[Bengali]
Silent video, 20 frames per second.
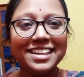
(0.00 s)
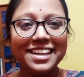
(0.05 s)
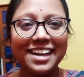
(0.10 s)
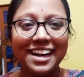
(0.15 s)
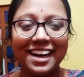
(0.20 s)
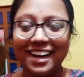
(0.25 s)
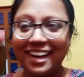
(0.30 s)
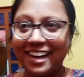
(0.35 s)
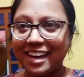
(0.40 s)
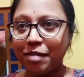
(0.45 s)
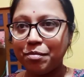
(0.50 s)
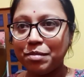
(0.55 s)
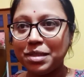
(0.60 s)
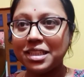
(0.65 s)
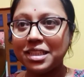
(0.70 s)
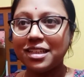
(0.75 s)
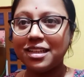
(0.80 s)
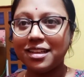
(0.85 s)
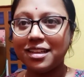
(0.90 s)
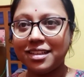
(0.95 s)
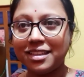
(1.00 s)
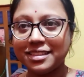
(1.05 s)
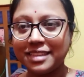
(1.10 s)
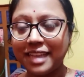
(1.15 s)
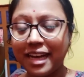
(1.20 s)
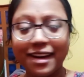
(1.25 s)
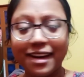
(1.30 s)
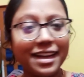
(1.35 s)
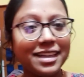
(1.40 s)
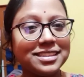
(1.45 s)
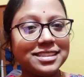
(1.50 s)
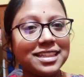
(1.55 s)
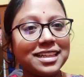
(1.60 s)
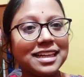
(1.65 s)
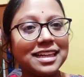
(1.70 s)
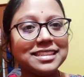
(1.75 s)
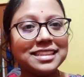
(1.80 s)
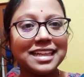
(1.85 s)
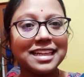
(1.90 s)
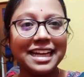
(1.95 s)
আর আমি থানায় যেই
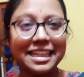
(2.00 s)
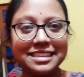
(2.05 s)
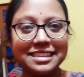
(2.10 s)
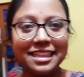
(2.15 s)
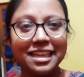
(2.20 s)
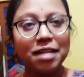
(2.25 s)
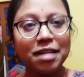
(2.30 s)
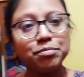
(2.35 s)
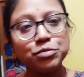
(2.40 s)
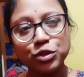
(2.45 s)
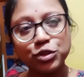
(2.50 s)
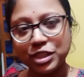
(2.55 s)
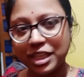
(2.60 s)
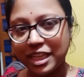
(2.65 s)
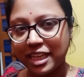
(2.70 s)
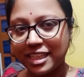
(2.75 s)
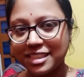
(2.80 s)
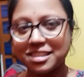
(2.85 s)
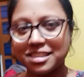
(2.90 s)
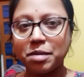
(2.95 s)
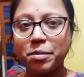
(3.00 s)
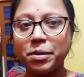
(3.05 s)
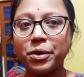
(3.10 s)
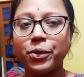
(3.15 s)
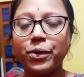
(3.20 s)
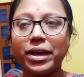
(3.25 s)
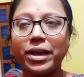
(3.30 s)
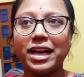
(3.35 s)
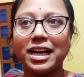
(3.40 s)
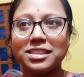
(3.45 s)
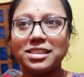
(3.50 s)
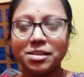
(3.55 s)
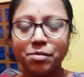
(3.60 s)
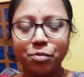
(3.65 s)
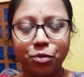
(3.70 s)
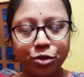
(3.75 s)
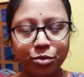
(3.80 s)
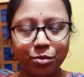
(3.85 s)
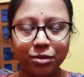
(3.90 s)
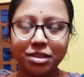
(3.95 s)
কাজে গেছিলাম তো সেই কাজটা আমার হয়ে গেছে
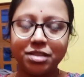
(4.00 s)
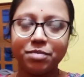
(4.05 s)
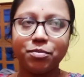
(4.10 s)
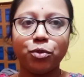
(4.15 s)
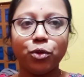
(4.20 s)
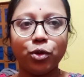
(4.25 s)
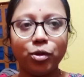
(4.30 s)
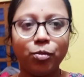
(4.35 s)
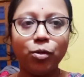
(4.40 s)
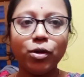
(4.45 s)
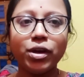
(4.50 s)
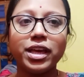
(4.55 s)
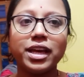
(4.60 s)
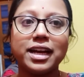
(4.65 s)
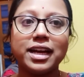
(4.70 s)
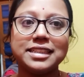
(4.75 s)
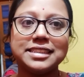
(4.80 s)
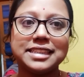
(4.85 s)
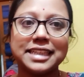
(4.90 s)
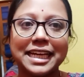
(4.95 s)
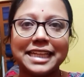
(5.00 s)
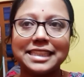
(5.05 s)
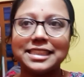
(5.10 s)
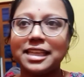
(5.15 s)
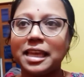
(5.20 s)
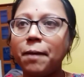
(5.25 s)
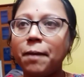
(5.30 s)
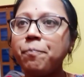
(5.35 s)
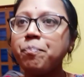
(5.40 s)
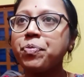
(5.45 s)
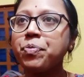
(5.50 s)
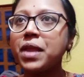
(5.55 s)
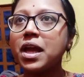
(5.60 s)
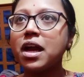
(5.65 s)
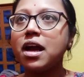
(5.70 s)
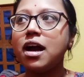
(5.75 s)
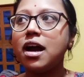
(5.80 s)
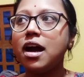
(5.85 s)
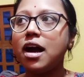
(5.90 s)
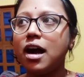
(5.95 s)
তোমাদের বলবো কি কাজে গেছিলাম
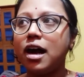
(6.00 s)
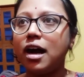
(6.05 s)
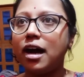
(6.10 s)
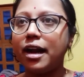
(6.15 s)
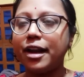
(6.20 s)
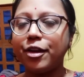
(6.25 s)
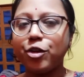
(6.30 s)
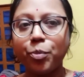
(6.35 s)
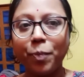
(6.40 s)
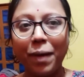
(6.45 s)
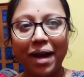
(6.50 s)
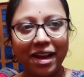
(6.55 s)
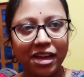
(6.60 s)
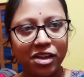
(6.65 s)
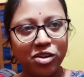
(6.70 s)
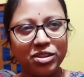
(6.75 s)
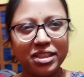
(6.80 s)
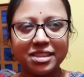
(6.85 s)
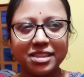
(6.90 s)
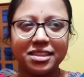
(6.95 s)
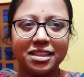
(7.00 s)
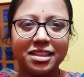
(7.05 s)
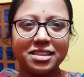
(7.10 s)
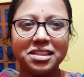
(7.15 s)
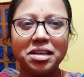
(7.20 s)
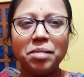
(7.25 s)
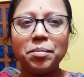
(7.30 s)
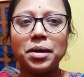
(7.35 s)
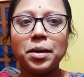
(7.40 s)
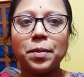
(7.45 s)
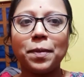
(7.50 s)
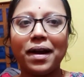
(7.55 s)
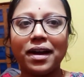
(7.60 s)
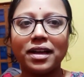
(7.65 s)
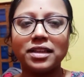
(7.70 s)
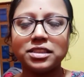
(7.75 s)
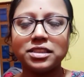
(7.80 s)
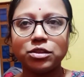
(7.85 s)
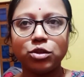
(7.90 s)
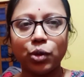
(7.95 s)
আর একটু পাখিও দেখতে গেছিলাম বাট
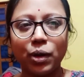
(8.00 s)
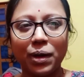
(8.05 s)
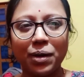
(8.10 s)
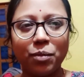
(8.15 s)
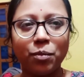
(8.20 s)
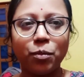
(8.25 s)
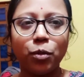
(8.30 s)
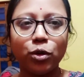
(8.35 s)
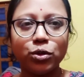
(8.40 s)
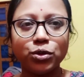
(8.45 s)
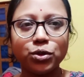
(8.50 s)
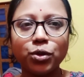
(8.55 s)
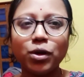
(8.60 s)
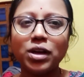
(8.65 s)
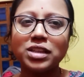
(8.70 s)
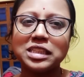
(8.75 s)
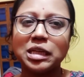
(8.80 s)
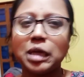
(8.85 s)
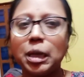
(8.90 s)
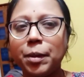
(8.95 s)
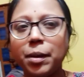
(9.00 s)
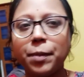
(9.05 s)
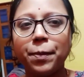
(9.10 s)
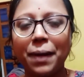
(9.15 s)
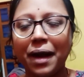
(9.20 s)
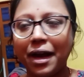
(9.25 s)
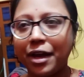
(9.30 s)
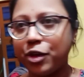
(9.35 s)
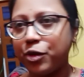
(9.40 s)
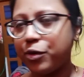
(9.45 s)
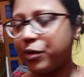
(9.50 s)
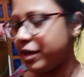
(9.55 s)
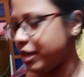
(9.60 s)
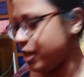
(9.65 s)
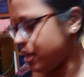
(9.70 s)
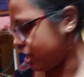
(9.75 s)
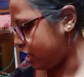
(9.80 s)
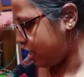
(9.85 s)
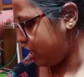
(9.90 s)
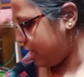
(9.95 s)
পাখির দোকান বন্ধ আর সেভাবে পাইও নি
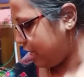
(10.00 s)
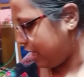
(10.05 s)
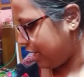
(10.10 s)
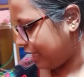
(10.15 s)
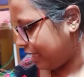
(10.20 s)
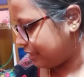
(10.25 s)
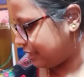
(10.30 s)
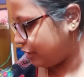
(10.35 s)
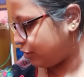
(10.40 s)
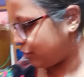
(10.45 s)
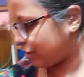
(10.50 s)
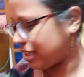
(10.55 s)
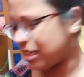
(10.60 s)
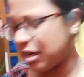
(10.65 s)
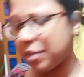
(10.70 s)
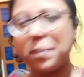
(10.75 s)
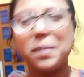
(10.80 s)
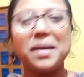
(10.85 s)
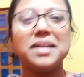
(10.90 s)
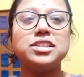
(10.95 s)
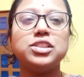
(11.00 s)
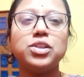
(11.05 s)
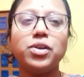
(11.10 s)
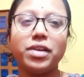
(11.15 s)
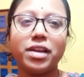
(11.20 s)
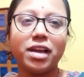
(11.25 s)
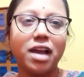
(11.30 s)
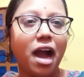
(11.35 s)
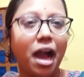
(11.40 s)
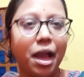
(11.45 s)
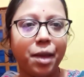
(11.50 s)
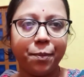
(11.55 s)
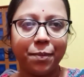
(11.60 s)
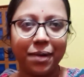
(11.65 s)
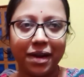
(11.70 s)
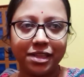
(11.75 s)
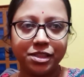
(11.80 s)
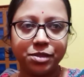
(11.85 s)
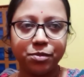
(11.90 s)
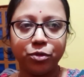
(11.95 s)
আর যে দোকানটা পেয়েছি অনেক হাই
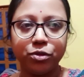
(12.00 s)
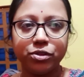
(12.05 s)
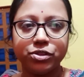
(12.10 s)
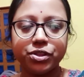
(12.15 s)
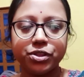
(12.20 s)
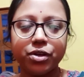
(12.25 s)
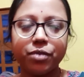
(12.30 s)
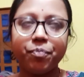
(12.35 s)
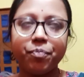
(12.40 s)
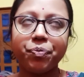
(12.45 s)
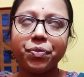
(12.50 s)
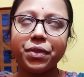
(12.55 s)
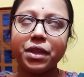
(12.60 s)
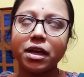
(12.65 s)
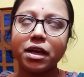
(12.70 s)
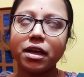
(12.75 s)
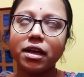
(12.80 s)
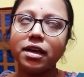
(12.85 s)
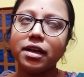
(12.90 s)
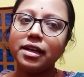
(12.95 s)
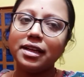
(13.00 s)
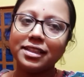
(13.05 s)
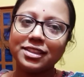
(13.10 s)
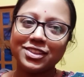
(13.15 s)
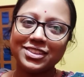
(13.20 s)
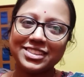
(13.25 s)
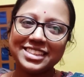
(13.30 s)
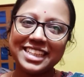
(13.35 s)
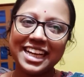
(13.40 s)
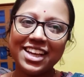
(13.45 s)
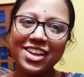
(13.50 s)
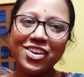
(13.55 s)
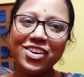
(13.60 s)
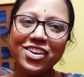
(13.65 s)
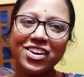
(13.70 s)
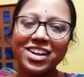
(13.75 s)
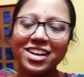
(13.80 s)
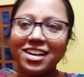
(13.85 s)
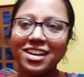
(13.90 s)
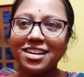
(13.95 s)
প্রাইস বলছে তো যাই হোক
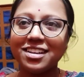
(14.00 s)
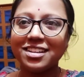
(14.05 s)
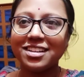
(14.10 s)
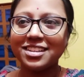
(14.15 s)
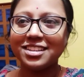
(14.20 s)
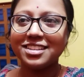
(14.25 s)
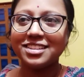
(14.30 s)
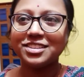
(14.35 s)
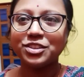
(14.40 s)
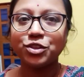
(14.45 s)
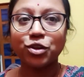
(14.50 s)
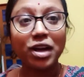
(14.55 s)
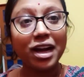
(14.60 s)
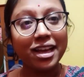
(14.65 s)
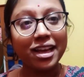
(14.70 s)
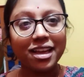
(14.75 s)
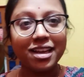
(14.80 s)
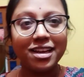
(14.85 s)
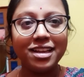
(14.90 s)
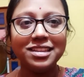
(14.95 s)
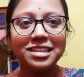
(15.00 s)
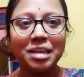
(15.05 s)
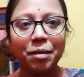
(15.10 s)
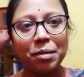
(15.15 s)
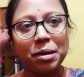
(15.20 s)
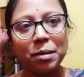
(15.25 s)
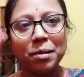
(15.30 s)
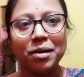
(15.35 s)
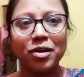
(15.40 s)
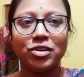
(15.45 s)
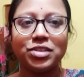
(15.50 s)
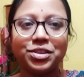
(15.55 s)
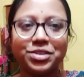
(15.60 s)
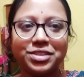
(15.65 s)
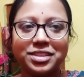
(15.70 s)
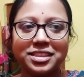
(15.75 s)
তো খাইয়ে নি তারপরে আবার কথা হচ্ছে